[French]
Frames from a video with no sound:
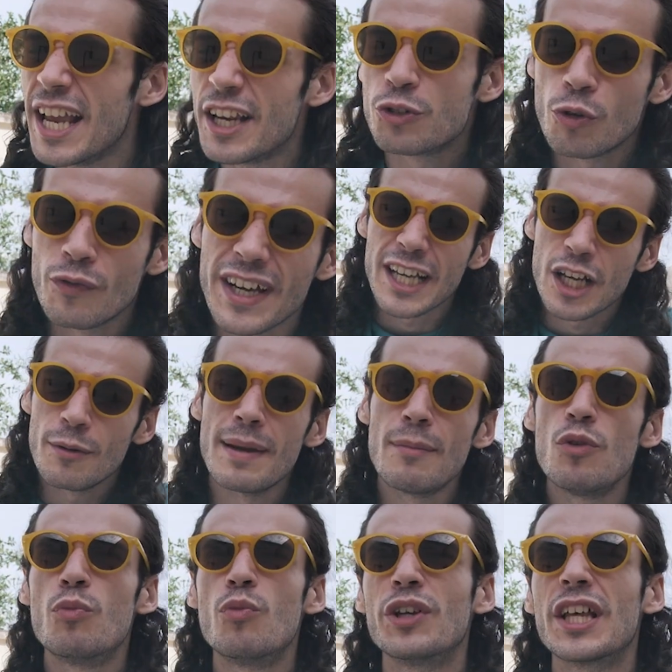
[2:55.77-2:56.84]
et je trouverais quand
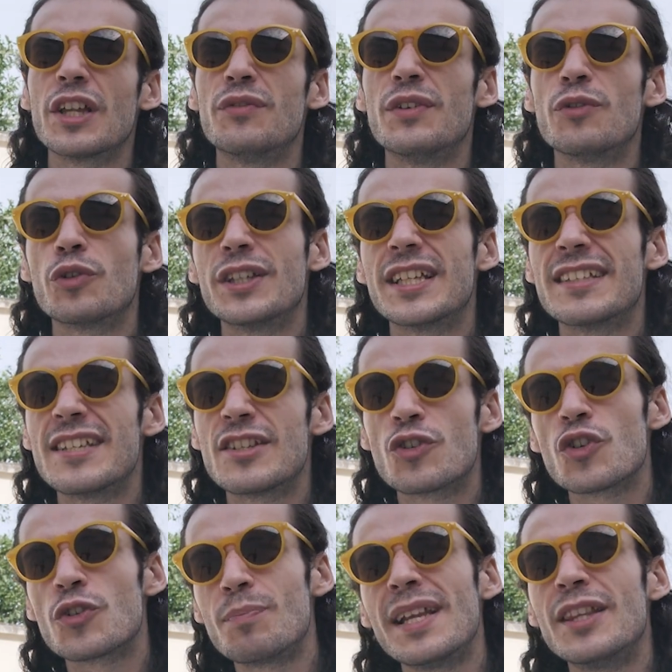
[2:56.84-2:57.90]
même le moyen de vivre une
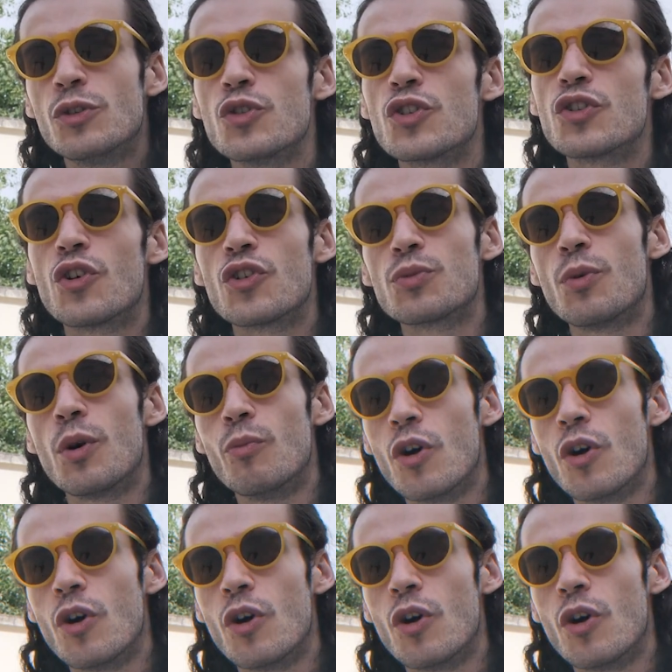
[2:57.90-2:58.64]
existence pleine de sens pour